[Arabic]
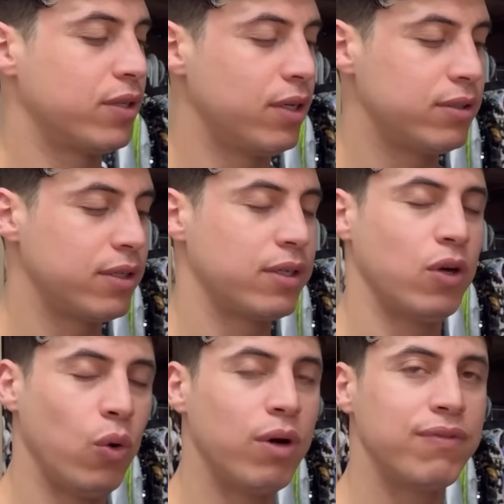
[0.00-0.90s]
خاطر
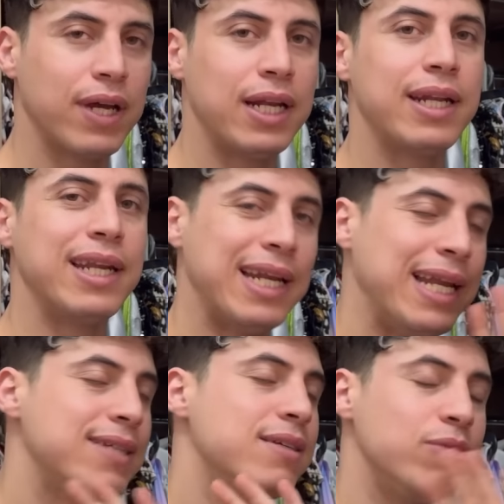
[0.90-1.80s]
هو فعلا
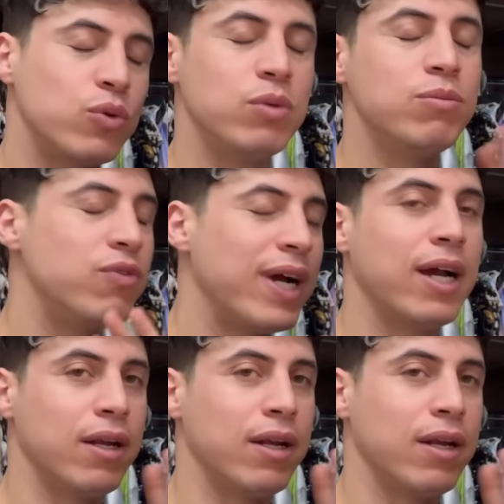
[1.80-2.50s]
لازم يكون مفاجأة